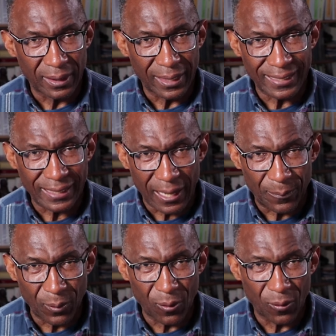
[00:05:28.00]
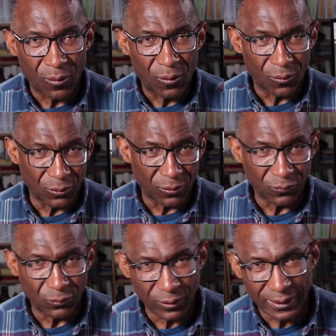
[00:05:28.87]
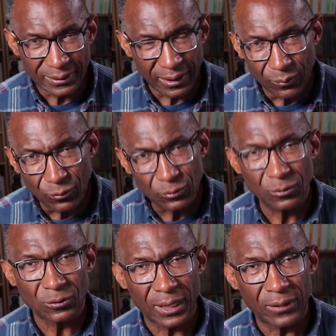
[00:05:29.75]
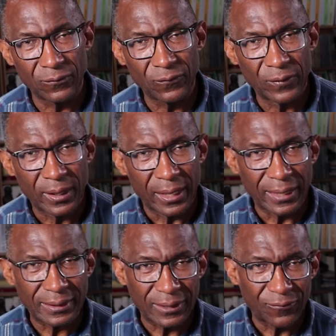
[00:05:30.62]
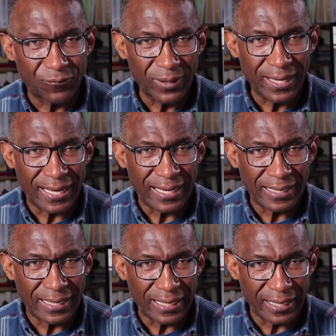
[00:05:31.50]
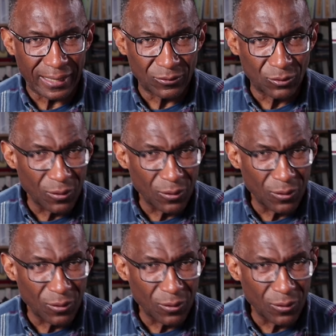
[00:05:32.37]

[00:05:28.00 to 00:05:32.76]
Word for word: escapó, Durante muchos años, mm. este fue el,